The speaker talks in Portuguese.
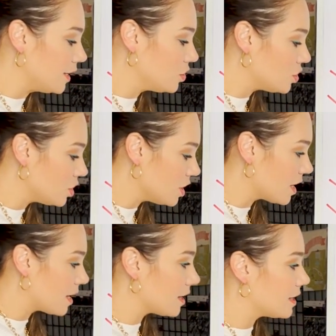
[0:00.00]

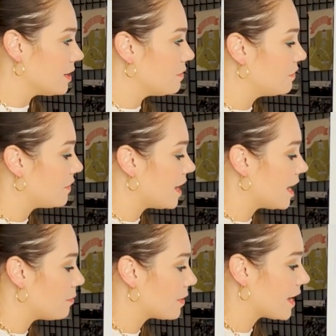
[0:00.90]
indica que o
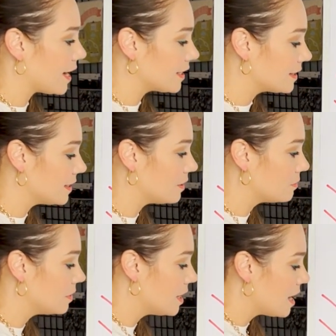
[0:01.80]
verbo, que a ação